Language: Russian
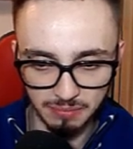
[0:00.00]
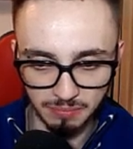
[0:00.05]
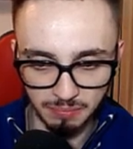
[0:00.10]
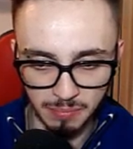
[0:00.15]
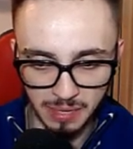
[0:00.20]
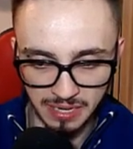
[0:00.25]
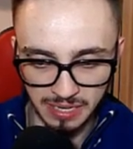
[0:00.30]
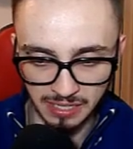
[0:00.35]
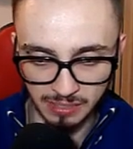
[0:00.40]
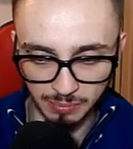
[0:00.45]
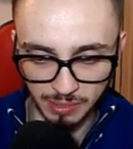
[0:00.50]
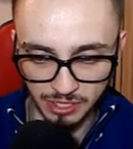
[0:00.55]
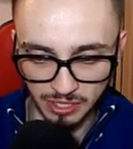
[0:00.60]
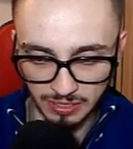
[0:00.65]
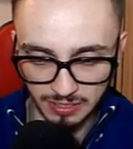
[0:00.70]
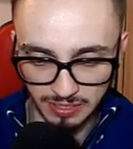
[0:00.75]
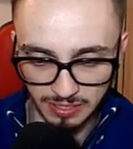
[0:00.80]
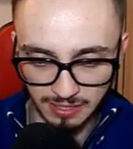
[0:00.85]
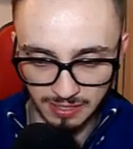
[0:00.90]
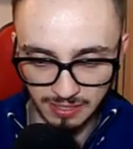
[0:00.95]
стака монет,
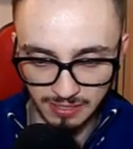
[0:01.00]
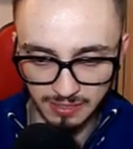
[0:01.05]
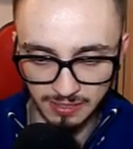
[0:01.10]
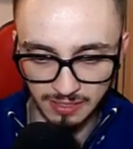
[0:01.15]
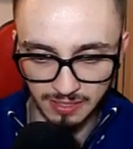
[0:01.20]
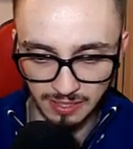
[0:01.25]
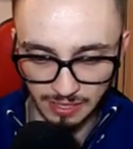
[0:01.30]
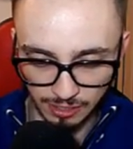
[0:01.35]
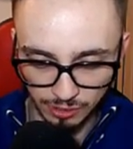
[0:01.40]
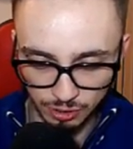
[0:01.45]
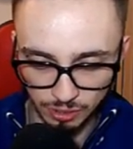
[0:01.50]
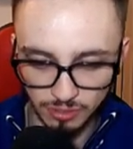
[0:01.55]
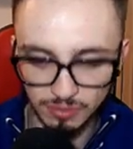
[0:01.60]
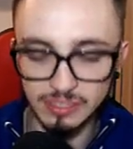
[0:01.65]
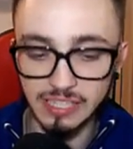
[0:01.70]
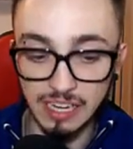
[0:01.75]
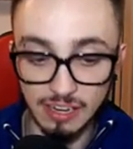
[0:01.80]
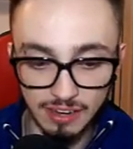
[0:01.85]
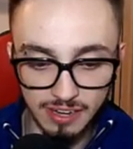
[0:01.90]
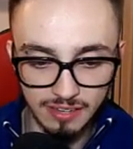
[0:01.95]
пожалуйста. Ага,
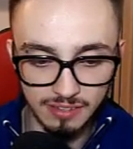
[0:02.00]
хорошо.